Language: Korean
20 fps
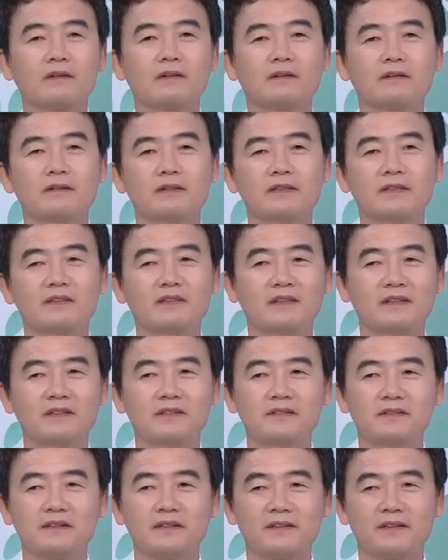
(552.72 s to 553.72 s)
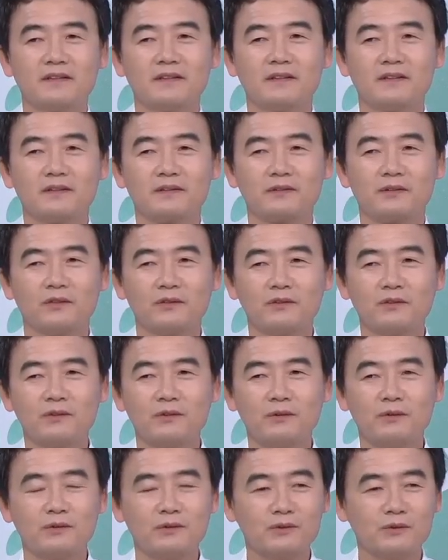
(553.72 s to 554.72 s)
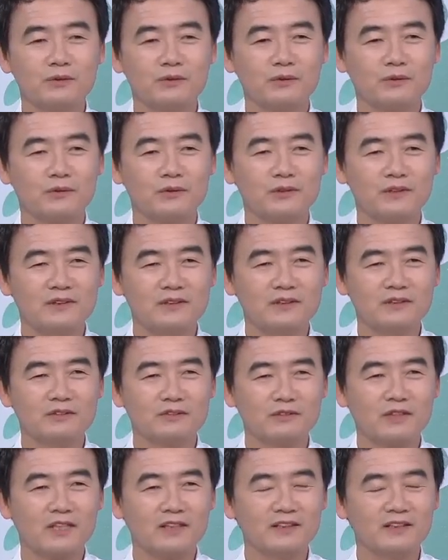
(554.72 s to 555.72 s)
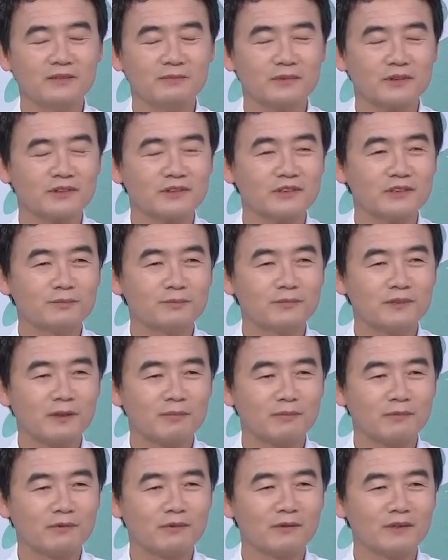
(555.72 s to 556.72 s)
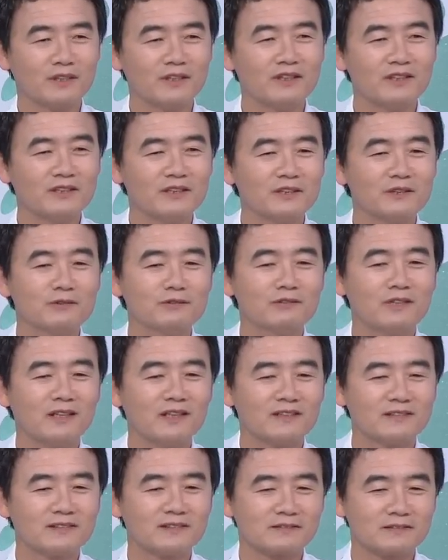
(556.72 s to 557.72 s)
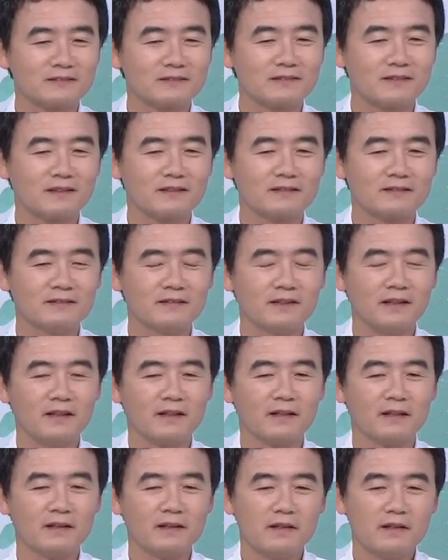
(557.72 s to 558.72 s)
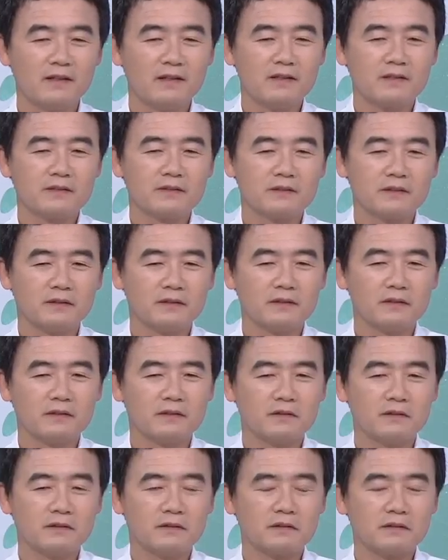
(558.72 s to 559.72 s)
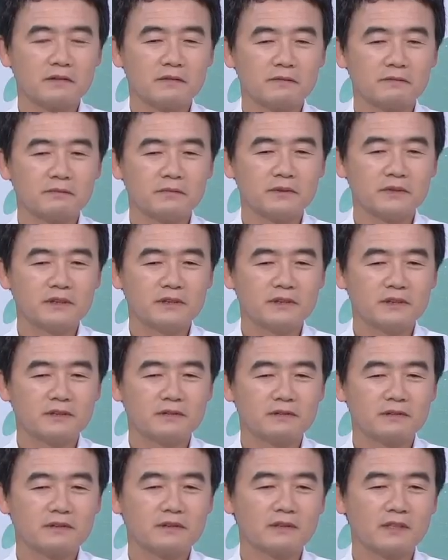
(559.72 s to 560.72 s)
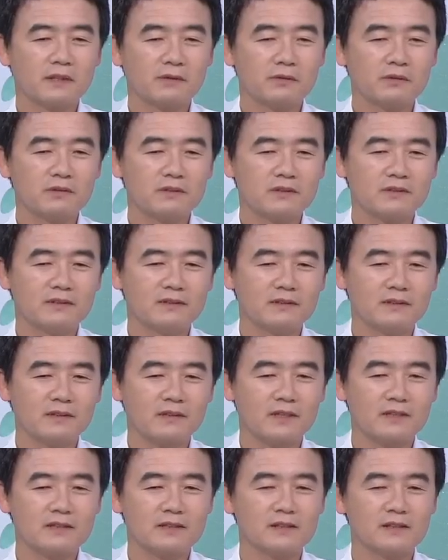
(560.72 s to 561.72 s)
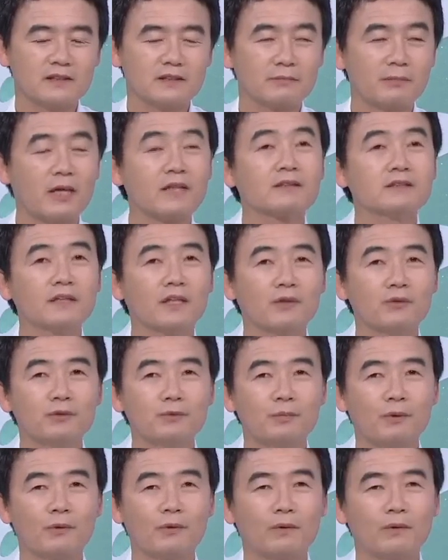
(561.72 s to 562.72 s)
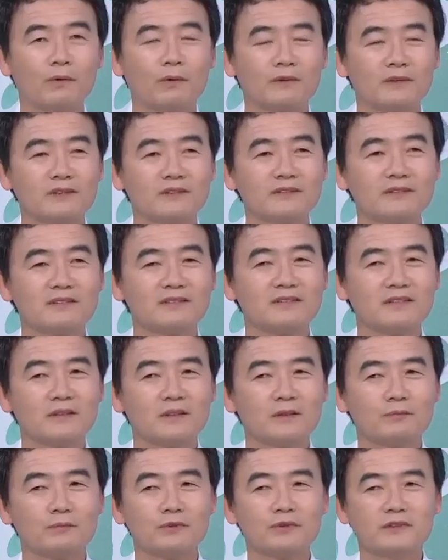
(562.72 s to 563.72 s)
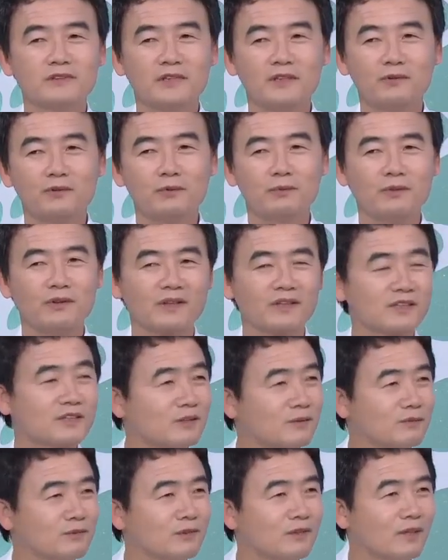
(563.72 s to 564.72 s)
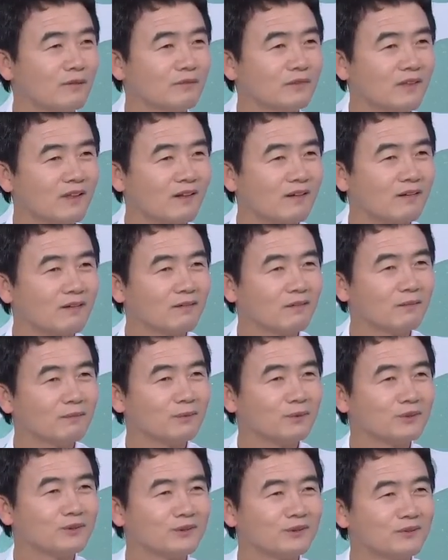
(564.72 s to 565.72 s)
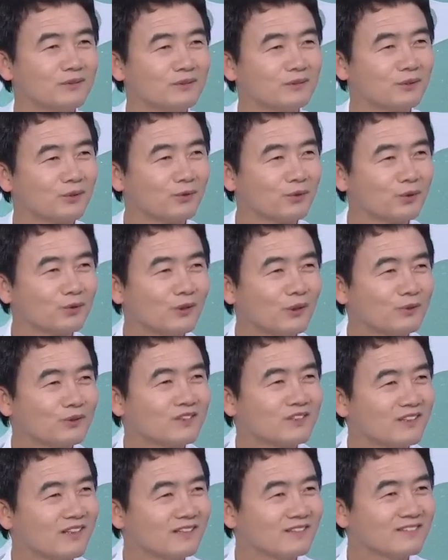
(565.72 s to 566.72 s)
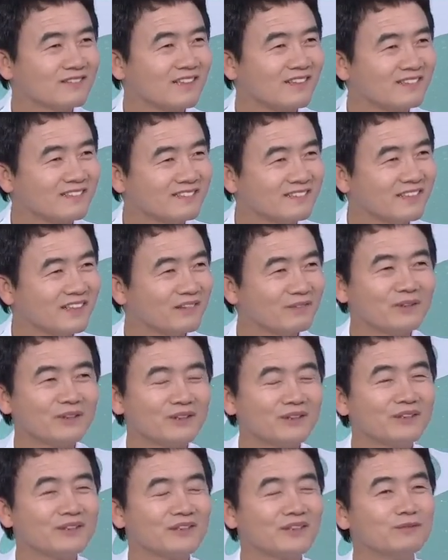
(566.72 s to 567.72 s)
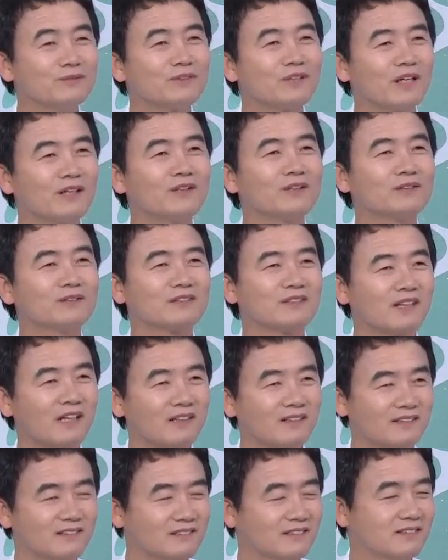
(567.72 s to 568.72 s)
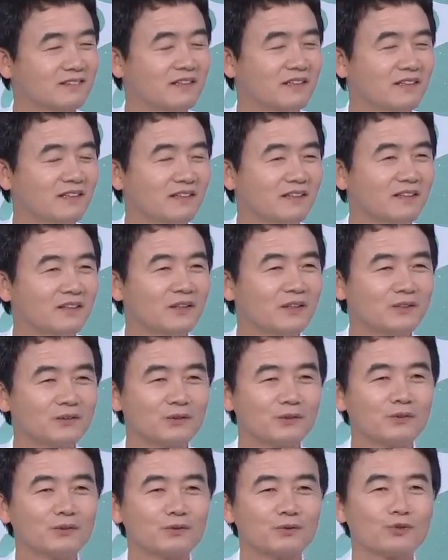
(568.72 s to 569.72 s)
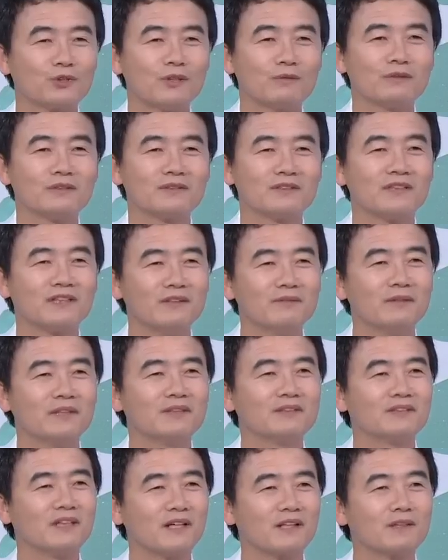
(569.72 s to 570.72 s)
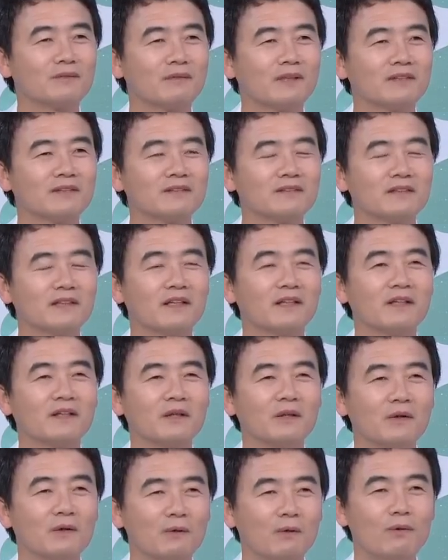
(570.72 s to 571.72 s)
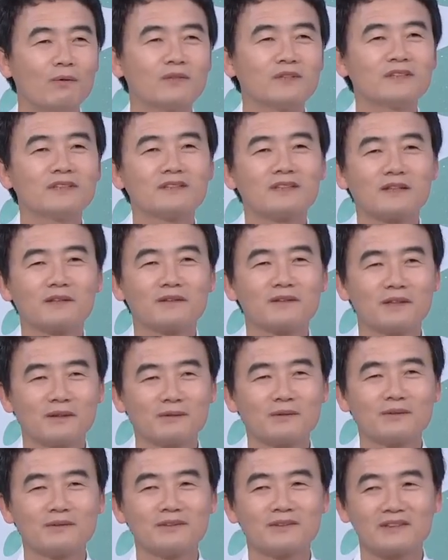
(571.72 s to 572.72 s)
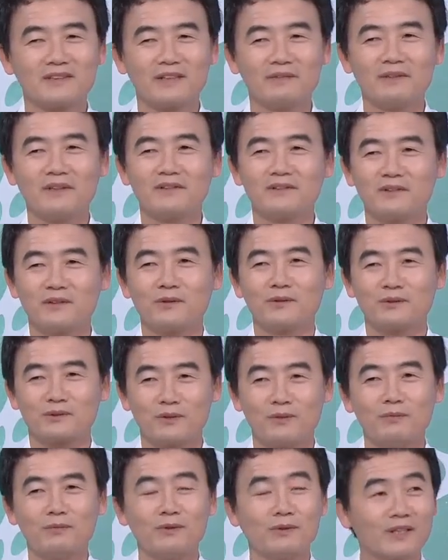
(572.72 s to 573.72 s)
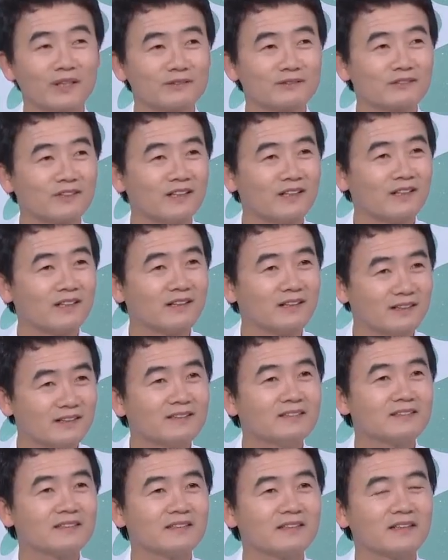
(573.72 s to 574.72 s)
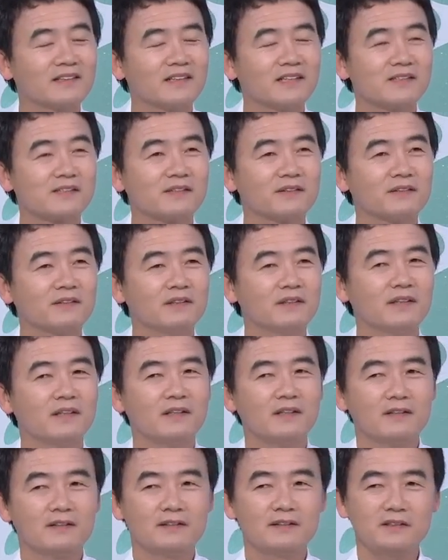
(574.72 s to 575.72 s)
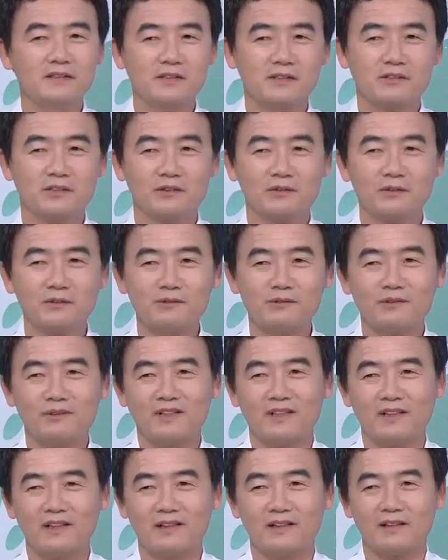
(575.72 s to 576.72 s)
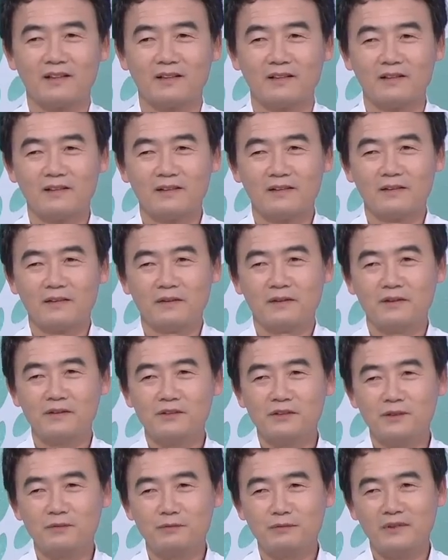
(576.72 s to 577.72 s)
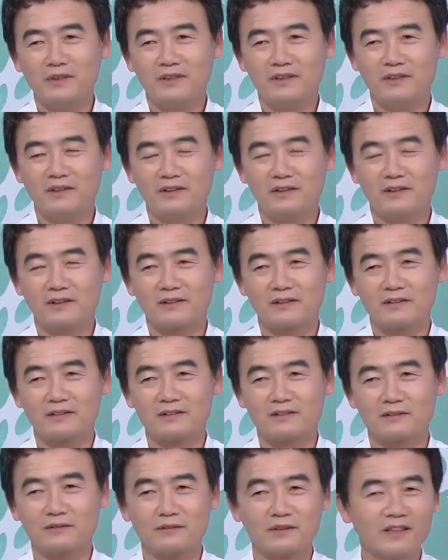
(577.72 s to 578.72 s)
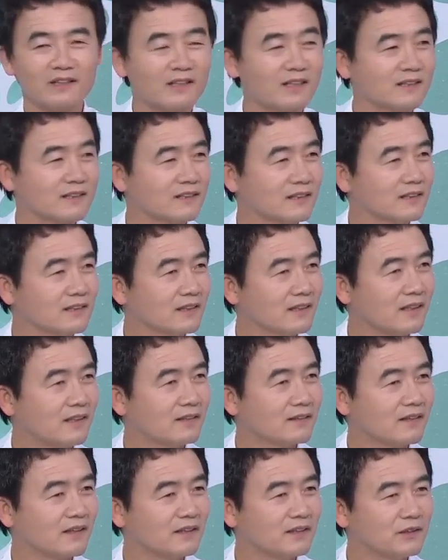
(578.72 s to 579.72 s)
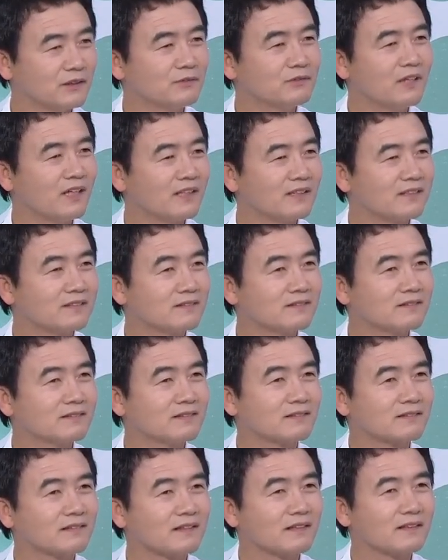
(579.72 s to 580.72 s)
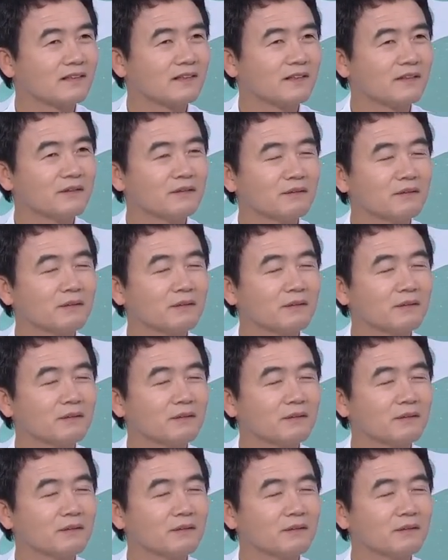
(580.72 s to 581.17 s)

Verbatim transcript: 그러니까 이제 정교조를 유난히 뭐 투집 잡고 이런 이유가 있었을 것 같은데 저뭐이그 대통령 선거 당시 박근혜 후보는 문재인 후보에게 질문을 합니다. 뭐 정교조하고 친한 것 같은데 뭐 이런 질문을 한 것 할 그때 정교조 조합원들은 이미 이제 알아봤는데 네. 혹시 다 대통령 되면 정교조 손보겠구나 이런 생각했어요. 근데 이제 정교조가 현 정부의 그 눈엣가시가 된 이유가 있을 것 같아요.